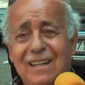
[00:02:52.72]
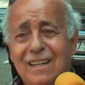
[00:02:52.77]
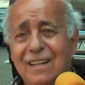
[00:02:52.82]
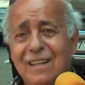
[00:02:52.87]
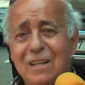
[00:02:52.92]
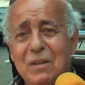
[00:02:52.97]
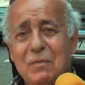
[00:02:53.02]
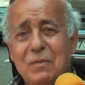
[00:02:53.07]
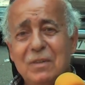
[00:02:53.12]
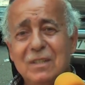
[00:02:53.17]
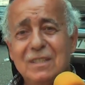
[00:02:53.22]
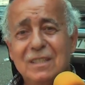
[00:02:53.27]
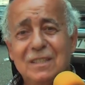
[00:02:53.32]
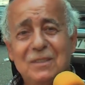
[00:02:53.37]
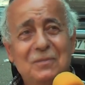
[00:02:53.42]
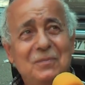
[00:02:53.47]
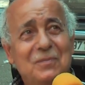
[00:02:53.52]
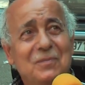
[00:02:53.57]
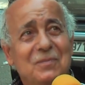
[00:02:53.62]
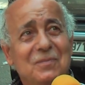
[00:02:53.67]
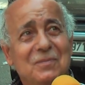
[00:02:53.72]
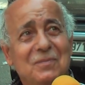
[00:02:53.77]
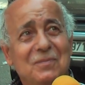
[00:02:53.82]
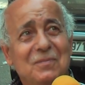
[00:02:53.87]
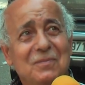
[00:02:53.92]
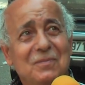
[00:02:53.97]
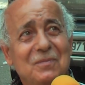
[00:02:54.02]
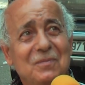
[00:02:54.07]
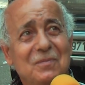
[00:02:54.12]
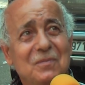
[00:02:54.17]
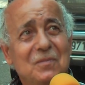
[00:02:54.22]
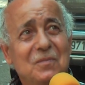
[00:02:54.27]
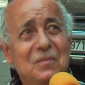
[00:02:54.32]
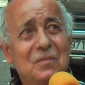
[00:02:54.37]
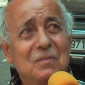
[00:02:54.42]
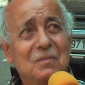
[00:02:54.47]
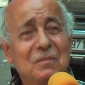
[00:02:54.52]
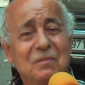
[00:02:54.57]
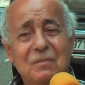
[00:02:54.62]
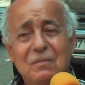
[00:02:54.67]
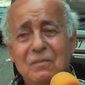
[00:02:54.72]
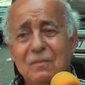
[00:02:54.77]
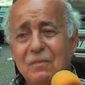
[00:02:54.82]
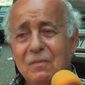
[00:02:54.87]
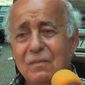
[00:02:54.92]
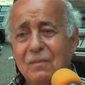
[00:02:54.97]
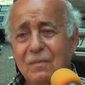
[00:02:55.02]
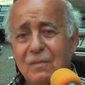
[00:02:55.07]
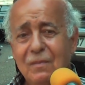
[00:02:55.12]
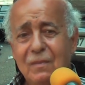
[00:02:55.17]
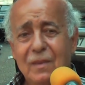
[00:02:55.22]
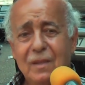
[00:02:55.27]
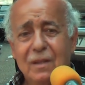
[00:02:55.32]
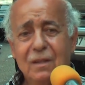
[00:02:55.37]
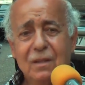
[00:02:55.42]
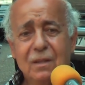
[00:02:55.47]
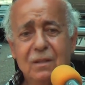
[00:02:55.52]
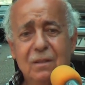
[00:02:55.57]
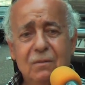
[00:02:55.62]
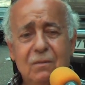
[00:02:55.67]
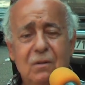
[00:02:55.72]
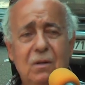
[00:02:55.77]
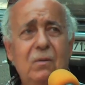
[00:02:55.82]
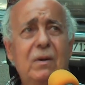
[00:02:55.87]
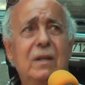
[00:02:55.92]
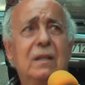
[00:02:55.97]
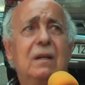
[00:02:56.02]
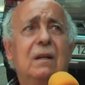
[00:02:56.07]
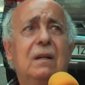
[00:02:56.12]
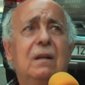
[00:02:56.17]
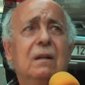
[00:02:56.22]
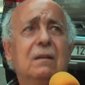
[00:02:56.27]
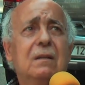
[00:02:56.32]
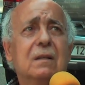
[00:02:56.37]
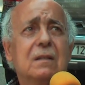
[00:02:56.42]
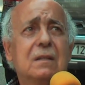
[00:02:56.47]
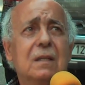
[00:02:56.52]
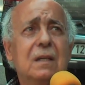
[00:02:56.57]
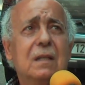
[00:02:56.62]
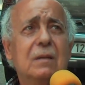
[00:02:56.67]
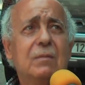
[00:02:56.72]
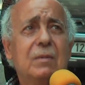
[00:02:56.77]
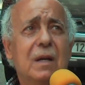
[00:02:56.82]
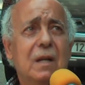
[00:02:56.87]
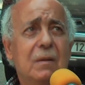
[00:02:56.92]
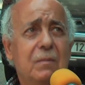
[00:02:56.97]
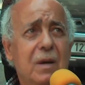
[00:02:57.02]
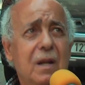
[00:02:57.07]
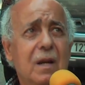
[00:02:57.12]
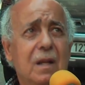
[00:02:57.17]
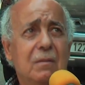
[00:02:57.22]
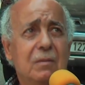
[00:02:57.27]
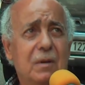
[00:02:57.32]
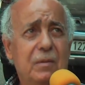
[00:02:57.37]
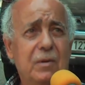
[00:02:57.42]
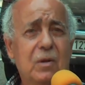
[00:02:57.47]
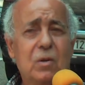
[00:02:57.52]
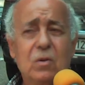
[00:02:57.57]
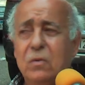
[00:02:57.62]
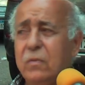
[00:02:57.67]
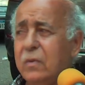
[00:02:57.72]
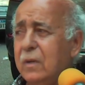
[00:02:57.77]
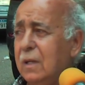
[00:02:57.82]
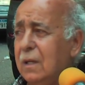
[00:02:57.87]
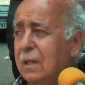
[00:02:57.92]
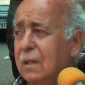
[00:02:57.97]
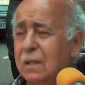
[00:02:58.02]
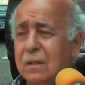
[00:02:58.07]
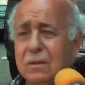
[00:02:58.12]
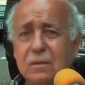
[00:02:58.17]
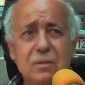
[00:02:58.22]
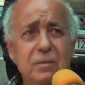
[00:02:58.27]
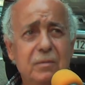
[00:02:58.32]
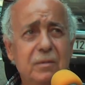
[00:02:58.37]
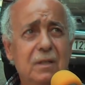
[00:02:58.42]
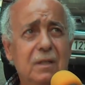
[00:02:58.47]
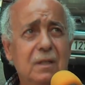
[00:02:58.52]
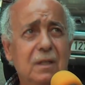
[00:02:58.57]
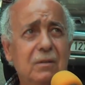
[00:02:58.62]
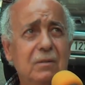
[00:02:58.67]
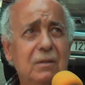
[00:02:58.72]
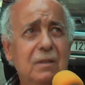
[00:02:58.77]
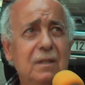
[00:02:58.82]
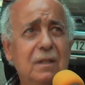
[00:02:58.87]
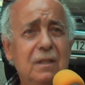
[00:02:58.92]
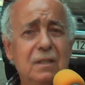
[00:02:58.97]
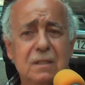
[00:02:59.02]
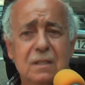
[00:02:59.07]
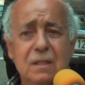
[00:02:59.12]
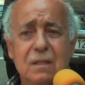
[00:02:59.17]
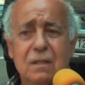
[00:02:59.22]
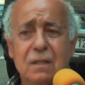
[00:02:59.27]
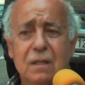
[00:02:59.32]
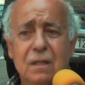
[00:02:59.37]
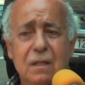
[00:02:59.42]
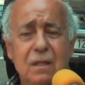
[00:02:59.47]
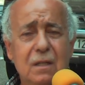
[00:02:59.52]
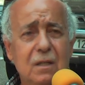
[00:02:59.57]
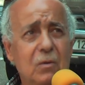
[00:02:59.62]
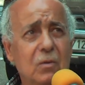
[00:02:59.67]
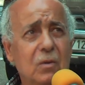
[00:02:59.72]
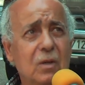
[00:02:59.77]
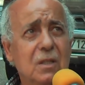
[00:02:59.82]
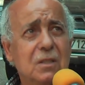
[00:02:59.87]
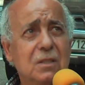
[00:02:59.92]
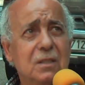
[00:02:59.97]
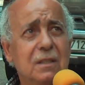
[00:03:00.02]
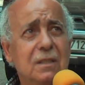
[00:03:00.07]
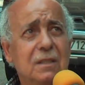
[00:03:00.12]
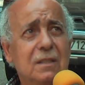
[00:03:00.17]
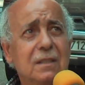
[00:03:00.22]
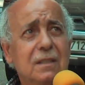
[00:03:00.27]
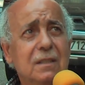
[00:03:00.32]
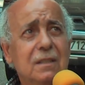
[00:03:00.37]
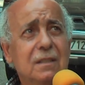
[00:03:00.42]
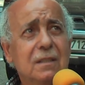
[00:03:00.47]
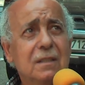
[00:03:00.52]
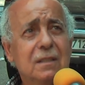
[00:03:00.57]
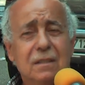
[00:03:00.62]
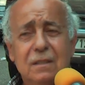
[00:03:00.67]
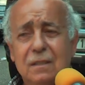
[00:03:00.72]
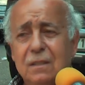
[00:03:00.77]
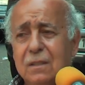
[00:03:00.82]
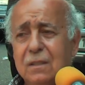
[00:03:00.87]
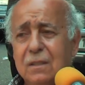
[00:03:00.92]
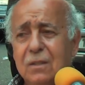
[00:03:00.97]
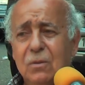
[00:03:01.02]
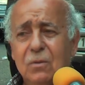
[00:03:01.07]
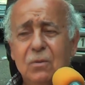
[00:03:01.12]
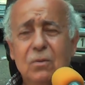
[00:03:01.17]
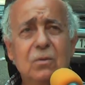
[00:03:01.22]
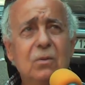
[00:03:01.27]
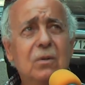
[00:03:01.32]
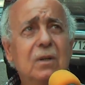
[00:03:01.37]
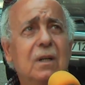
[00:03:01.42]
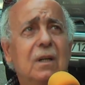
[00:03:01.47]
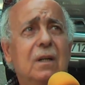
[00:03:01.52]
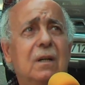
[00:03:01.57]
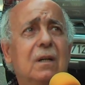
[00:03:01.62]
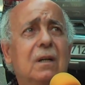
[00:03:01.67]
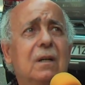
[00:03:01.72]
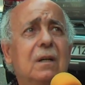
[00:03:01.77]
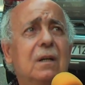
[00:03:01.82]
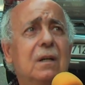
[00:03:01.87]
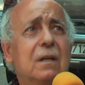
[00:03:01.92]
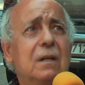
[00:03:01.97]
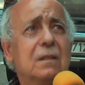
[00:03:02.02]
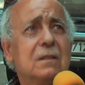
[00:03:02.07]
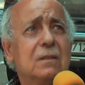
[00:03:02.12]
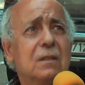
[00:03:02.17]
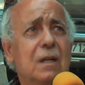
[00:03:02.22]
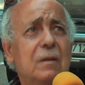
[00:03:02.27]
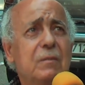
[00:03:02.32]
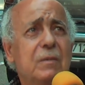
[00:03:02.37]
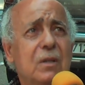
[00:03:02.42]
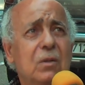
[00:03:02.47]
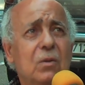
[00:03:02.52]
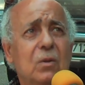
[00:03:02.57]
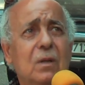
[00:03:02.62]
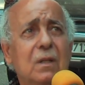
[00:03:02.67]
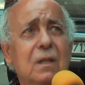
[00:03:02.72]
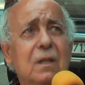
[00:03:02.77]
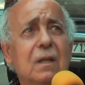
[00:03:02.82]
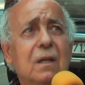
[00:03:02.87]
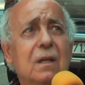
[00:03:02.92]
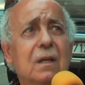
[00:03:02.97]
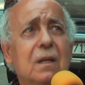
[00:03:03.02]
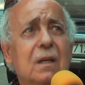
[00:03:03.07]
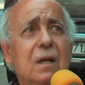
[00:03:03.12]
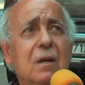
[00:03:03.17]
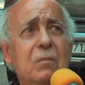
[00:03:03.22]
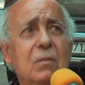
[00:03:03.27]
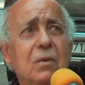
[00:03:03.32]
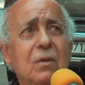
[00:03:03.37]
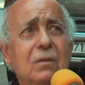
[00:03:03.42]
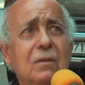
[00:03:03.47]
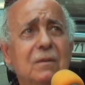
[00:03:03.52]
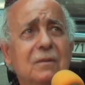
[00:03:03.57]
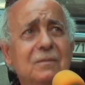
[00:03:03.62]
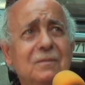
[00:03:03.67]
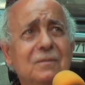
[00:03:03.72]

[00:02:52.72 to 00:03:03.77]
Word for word: الله يفرجها ليش طيب شو السبب؟ الوضع الاقتصادي بهالبلد ما معروف يعني شو بدنا نعمل حصار علينا وكل شيء والزعماء تاعنا اخر همهم